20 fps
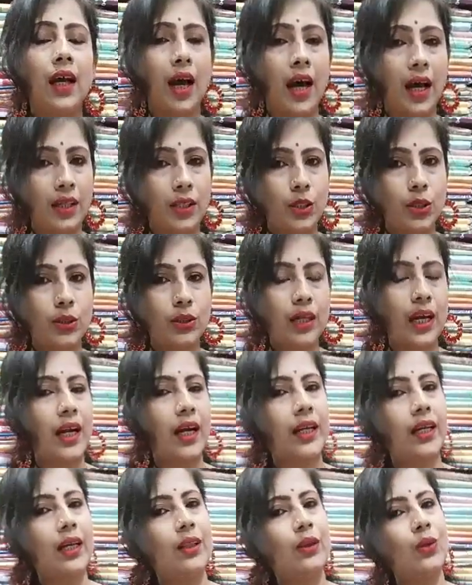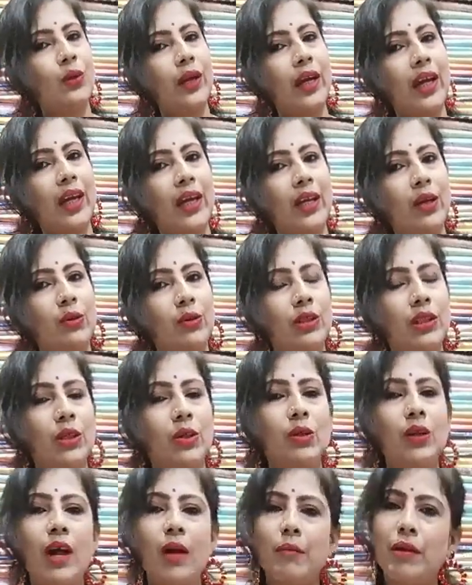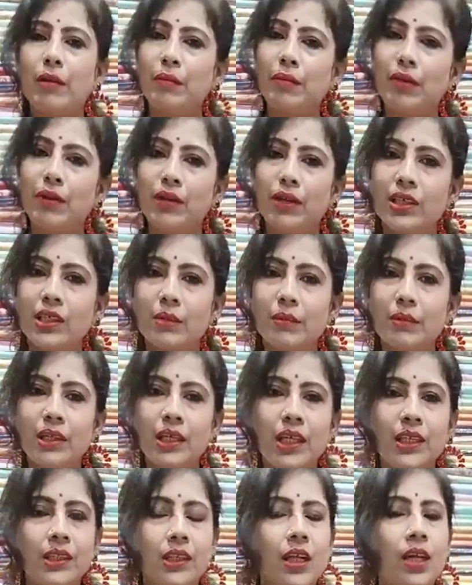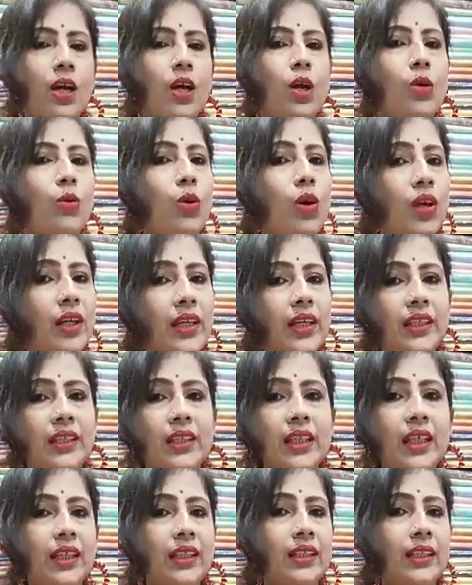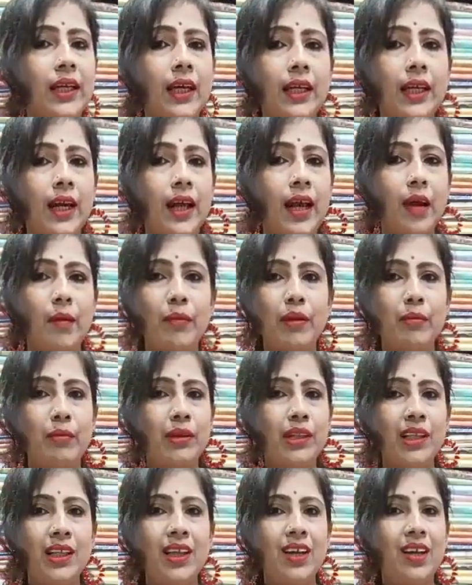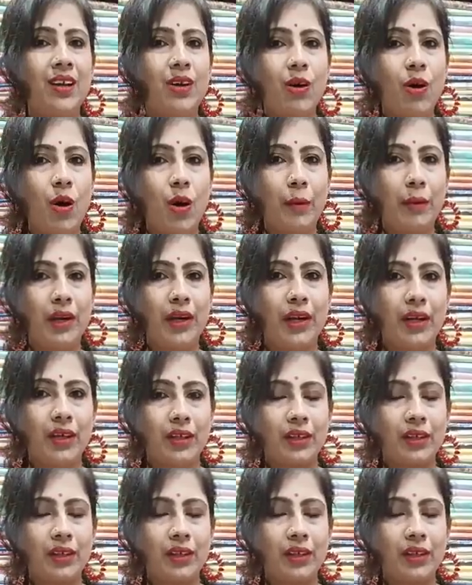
আছো তারা কিন্তু এই কুর্তিগুলো অ্যাভেলেবেল হয়ে যাবে ঠিক আছে ফর্টি সিক্স এটার অ্যাভেলেবেল হবে না